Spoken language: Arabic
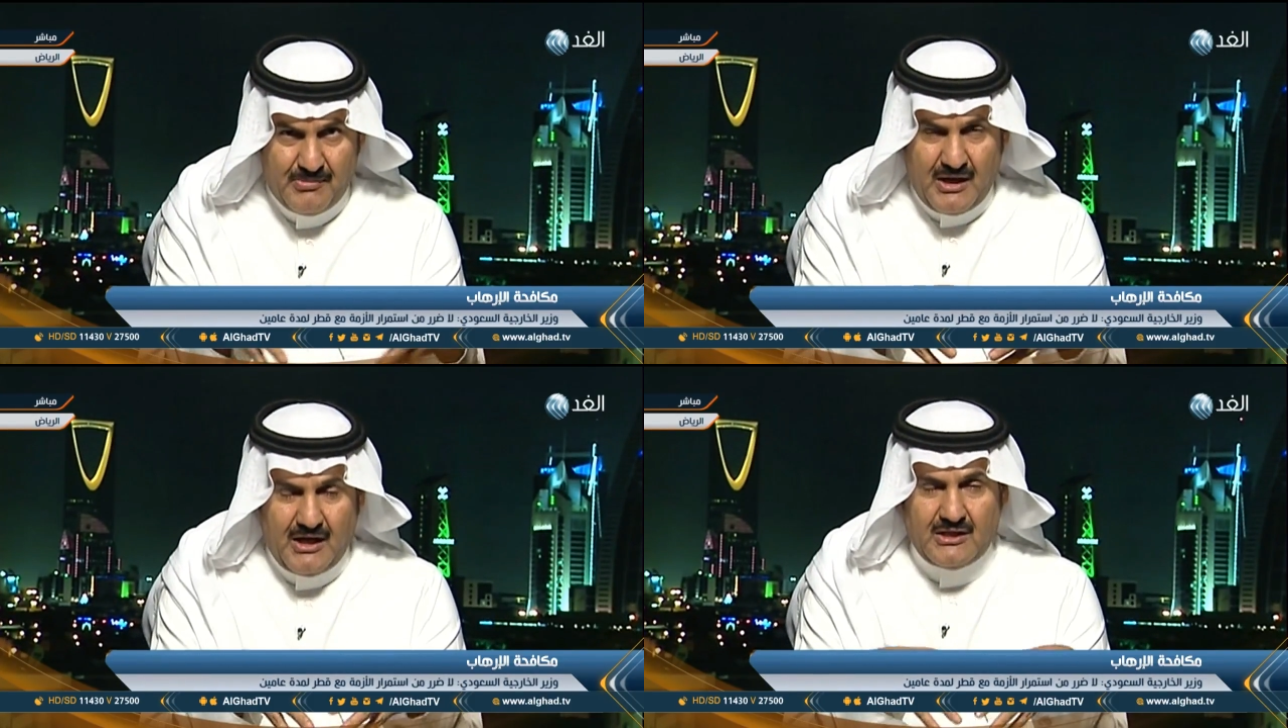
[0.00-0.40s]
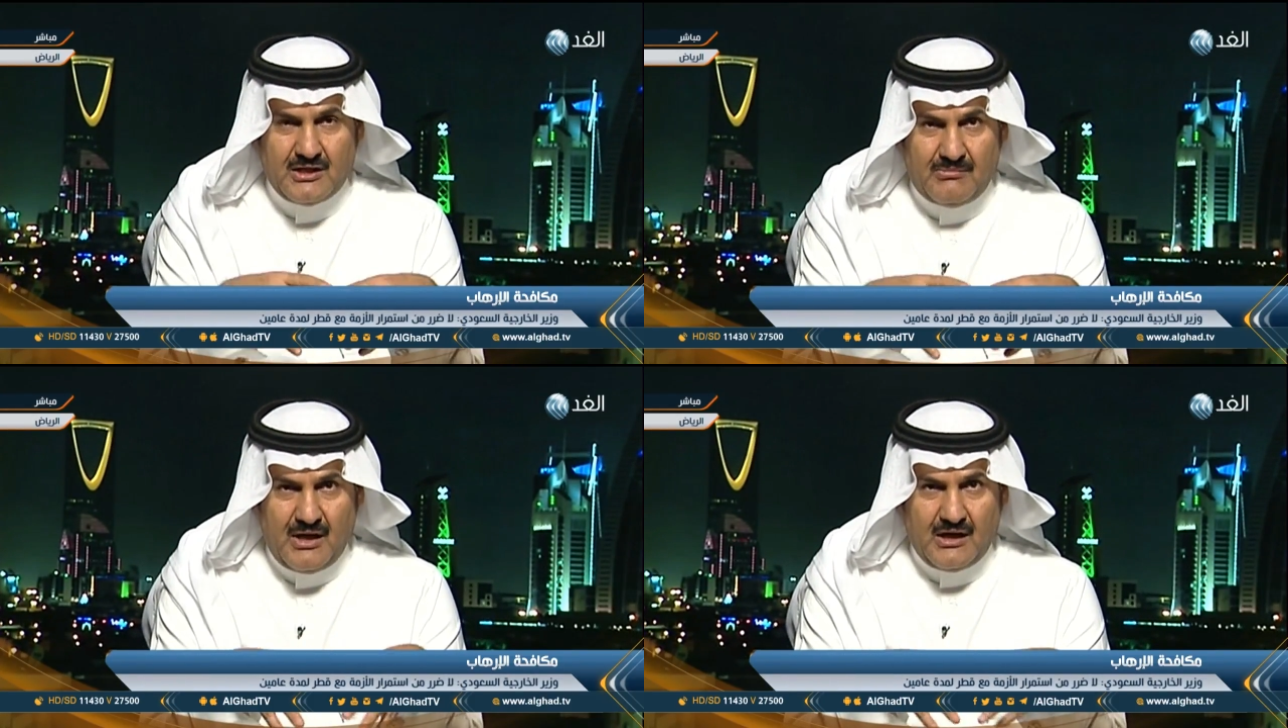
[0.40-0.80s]

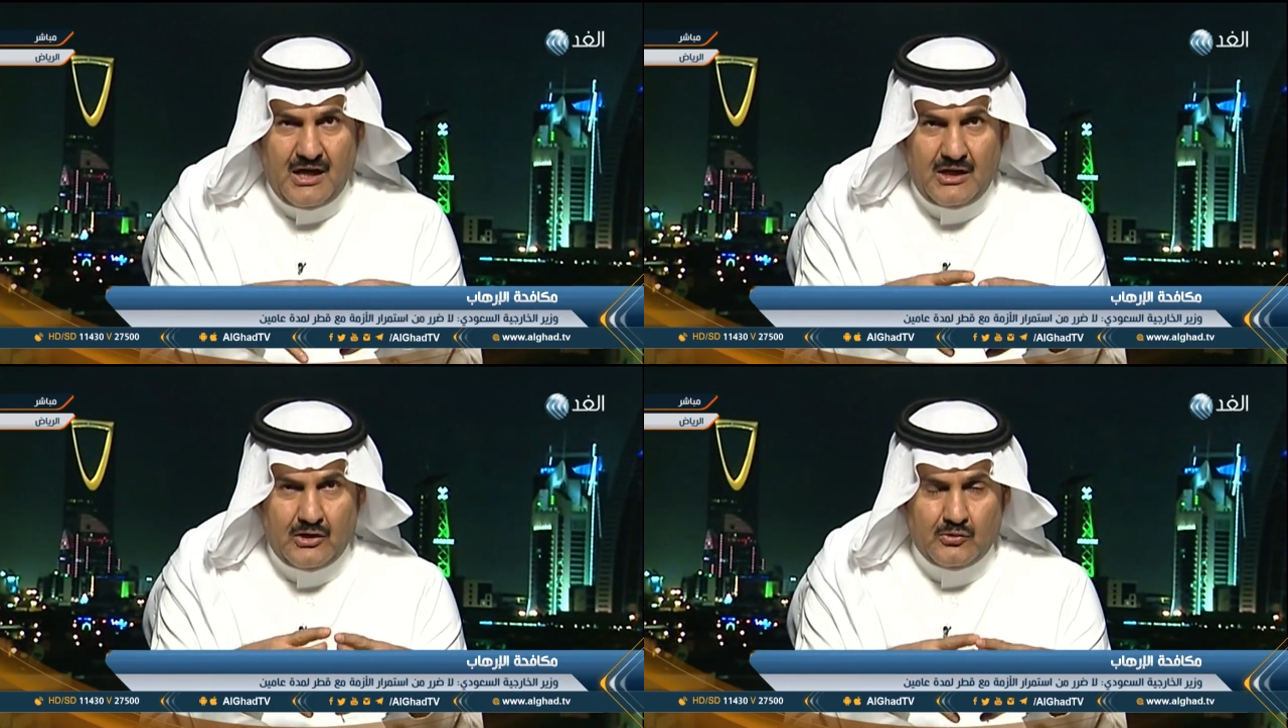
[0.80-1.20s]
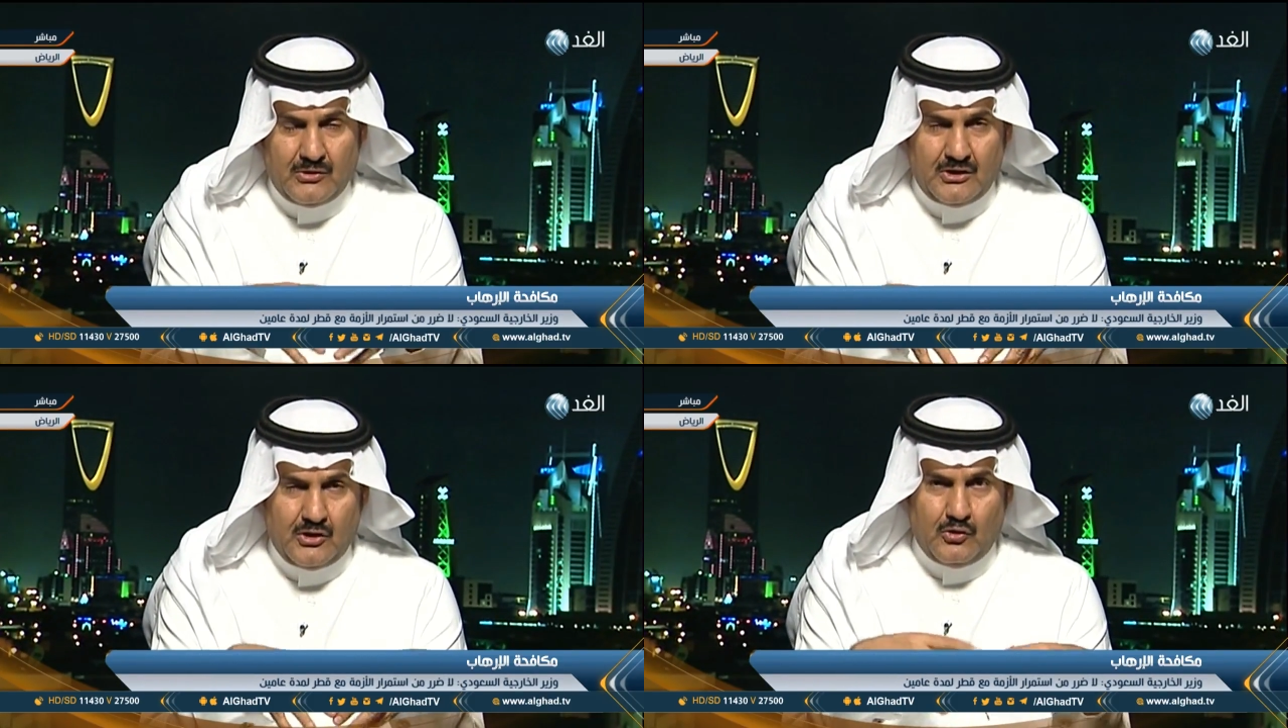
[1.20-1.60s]
بقدر ما كانت
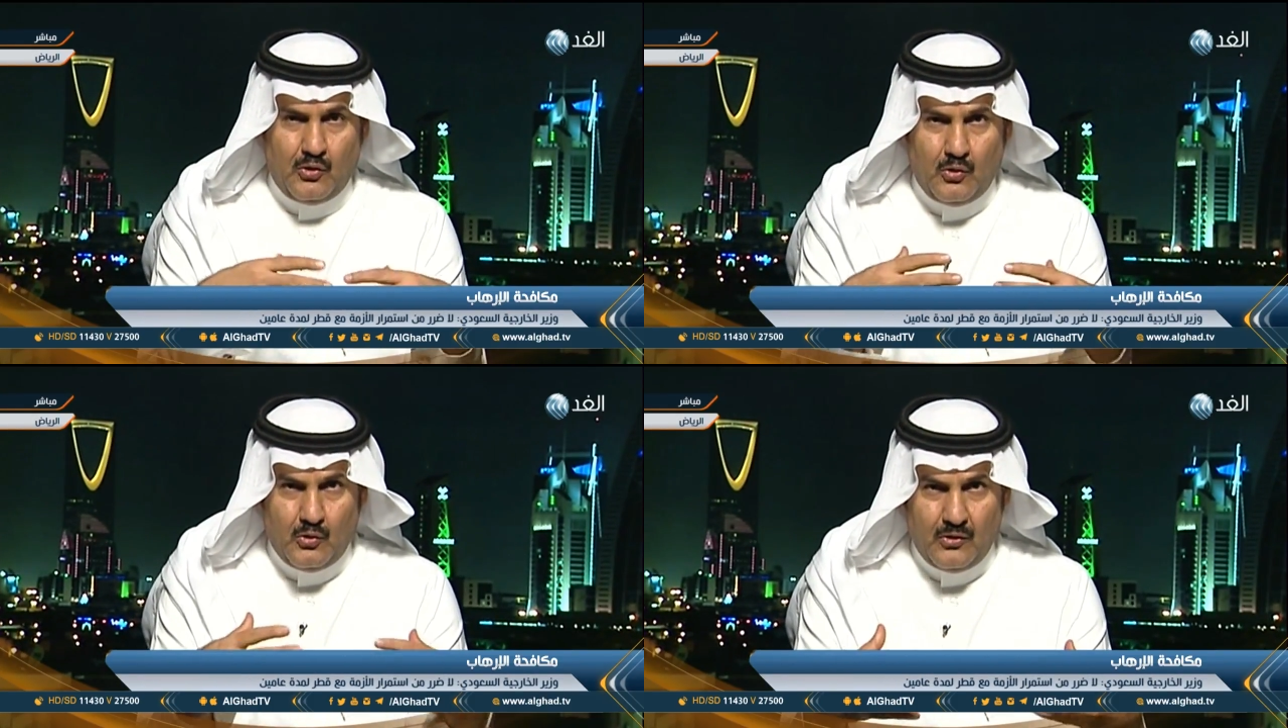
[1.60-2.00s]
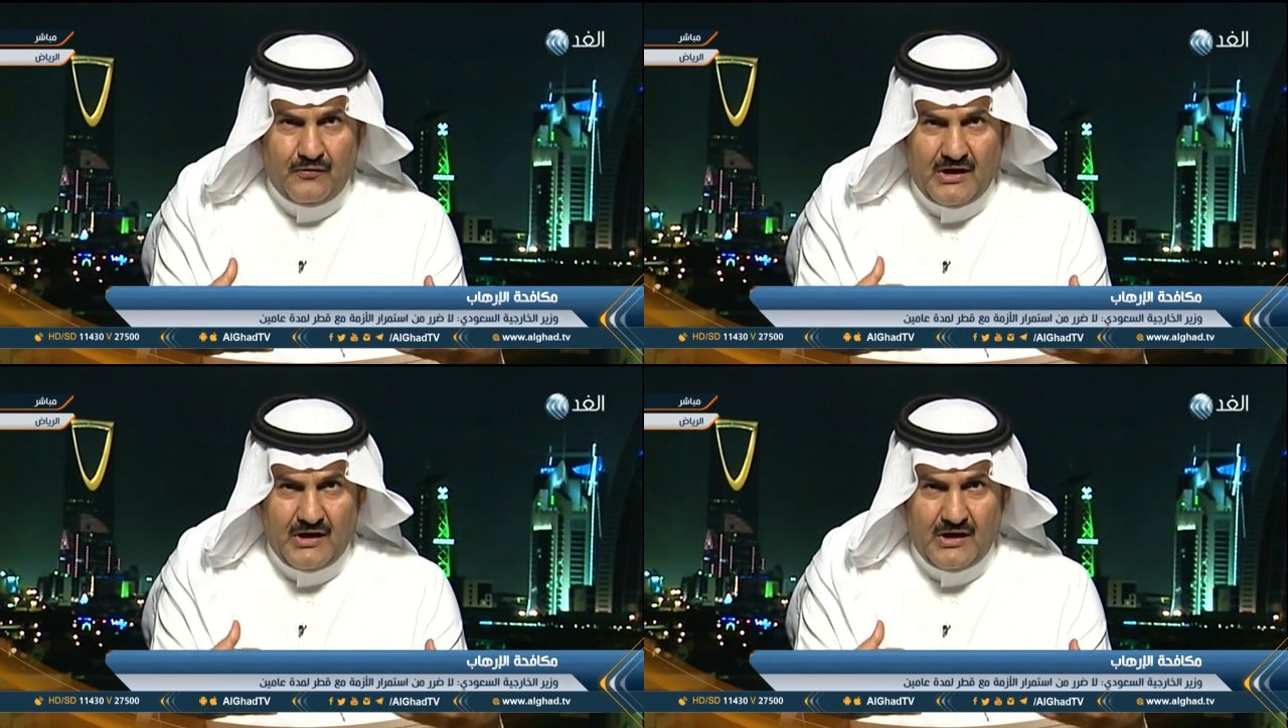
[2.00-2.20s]
تريد الدخول